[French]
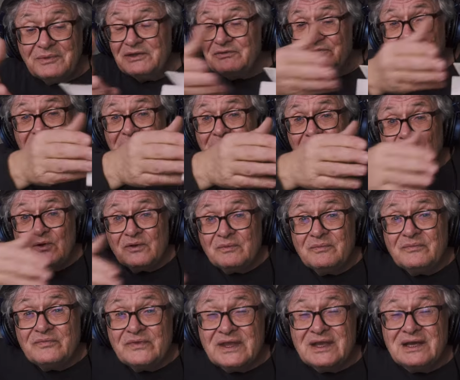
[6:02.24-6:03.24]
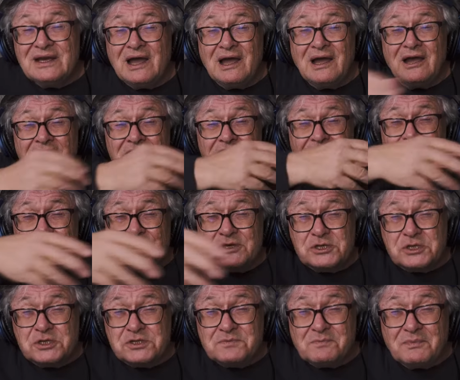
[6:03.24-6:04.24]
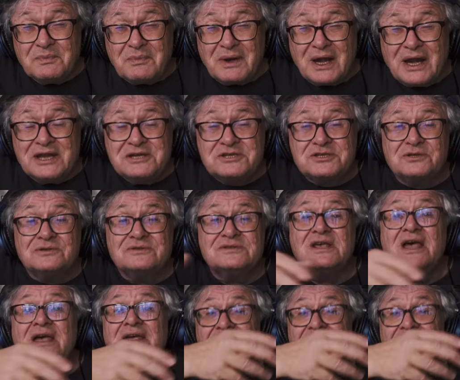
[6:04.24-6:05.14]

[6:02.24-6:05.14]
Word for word: évidemment, là, Keith Richards, Brian Jones,